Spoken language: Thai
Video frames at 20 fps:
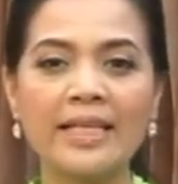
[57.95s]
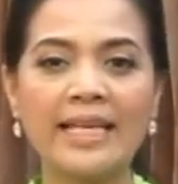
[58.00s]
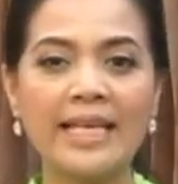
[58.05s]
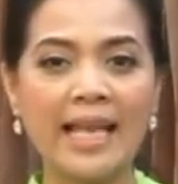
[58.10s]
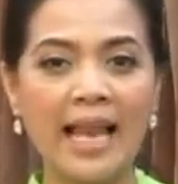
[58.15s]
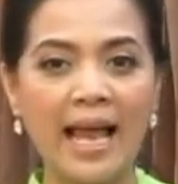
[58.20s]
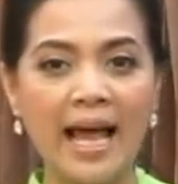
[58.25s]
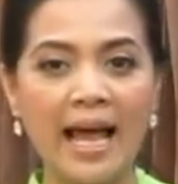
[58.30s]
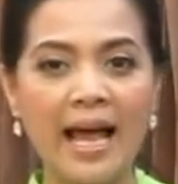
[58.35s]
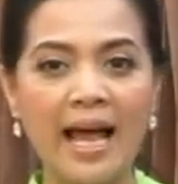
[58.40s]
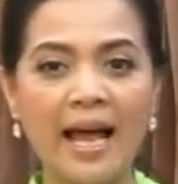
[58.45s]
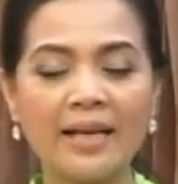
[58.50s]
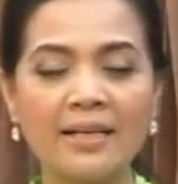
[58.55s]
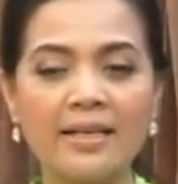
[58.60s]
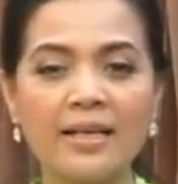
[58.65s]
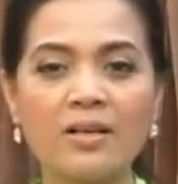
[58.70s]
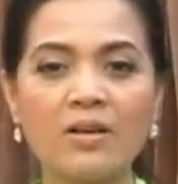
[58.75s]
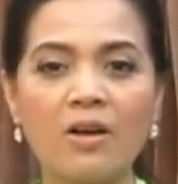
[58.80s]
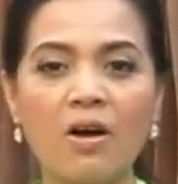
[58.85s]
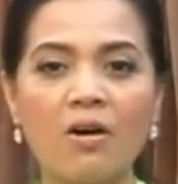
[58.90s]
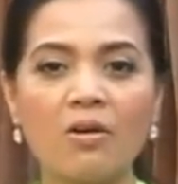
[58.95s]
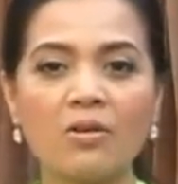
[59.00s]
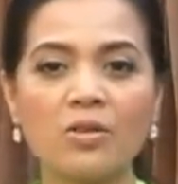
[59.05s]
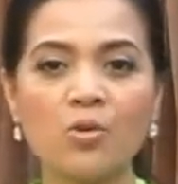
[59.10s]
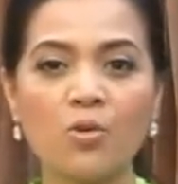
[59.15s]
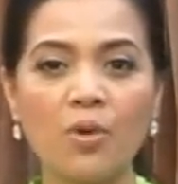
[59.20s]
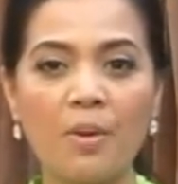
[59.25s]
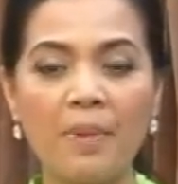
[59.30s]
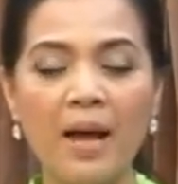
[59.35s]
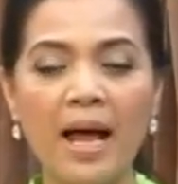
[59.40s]
กีฬาเรื่องของ
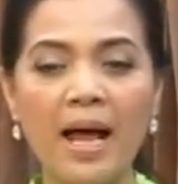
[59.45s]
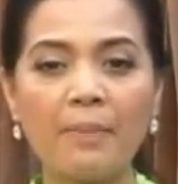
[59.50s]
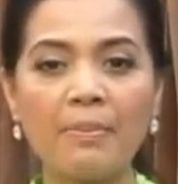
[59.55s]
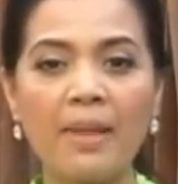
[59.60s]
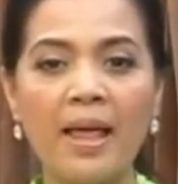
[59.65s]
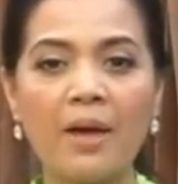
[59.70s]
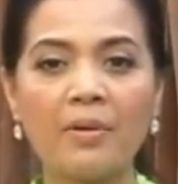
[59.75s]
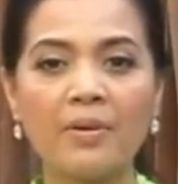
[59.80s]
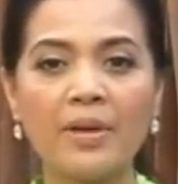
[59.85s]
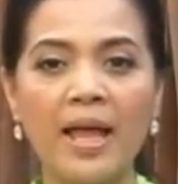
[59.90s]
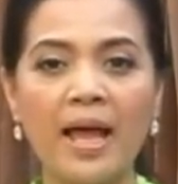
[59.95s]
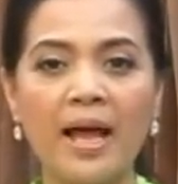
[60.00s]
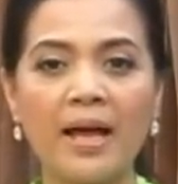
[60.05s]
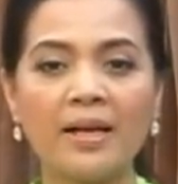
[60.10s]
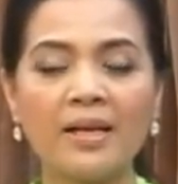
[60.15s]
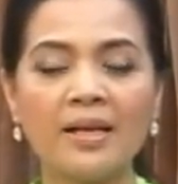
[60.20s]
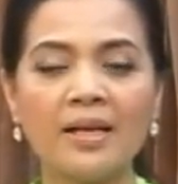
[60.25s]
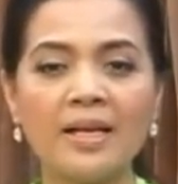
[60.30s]
สุขภาพแล้วเนี่ย